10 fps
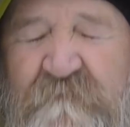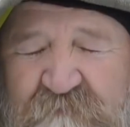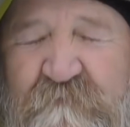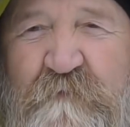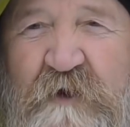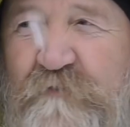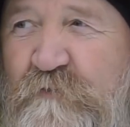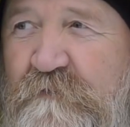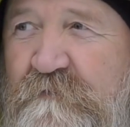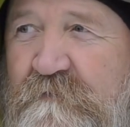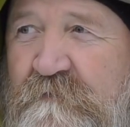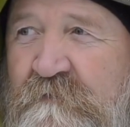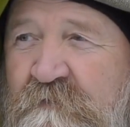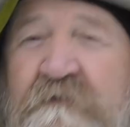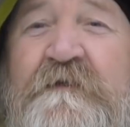was wir machen können.
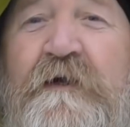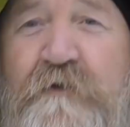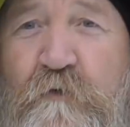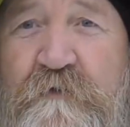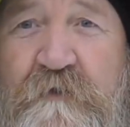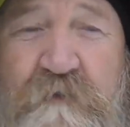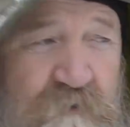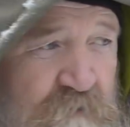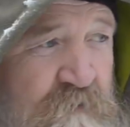Genau. Zeige ich euch nachher.